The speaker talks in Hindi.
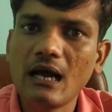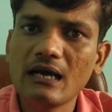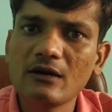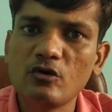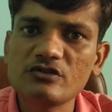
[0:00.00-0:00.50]

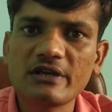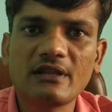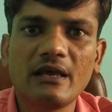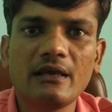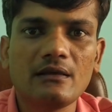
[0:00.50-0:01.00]
अगर हो
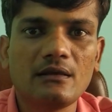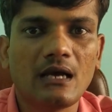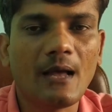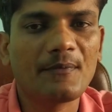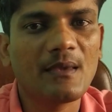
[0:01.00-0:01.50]
सकता है
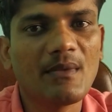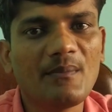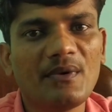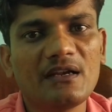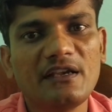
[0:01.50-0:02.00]
आपके
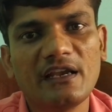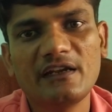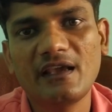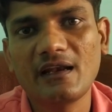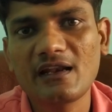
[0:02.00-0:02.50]
मेम्बर यानी कि
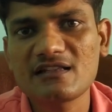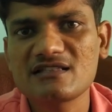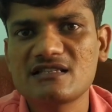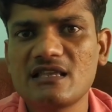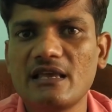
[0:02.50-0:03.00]
डिक्लेर
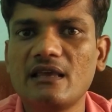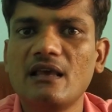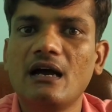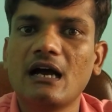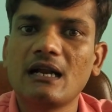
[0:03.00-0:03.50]
से
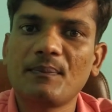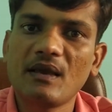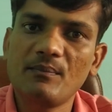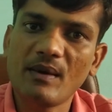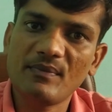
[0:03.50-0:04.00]
अगर
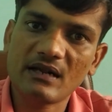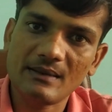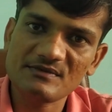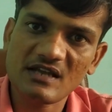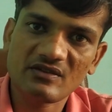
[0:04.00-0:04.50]
आपके मेम्बर
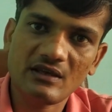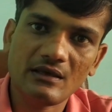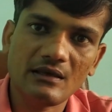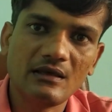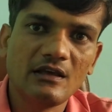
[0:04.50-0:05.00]
कम जाते
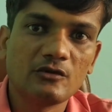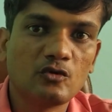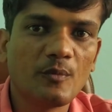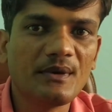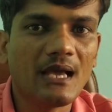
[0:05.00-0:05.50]
हैं
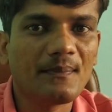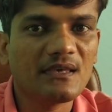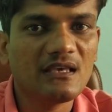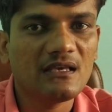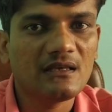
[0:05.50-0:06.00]
तो भी
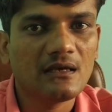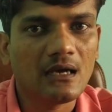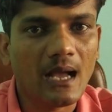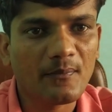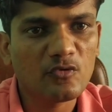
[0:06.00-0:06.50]
आपके
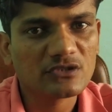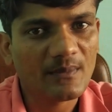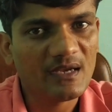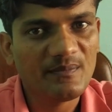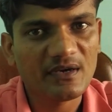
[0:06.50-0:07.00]
आपको
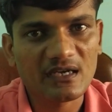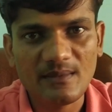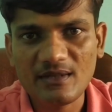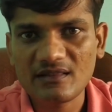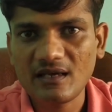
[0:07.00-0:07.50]
उसका बेनिफिट
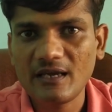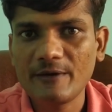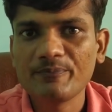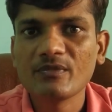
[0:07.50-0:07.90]
नहीं मिलता है